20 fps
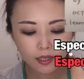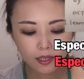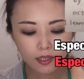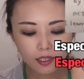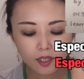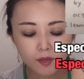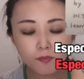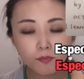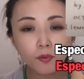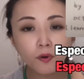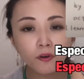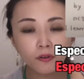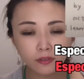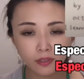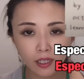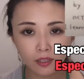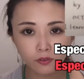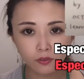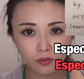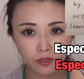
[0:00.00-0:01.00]

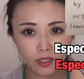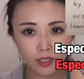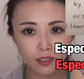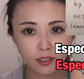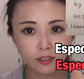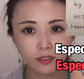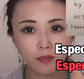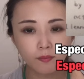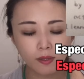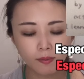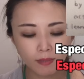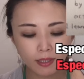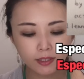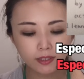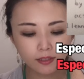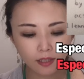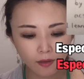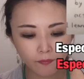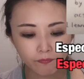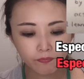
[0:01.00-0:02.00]
インポータントにしてみま
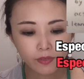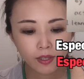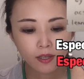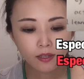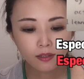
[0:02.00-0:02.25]
した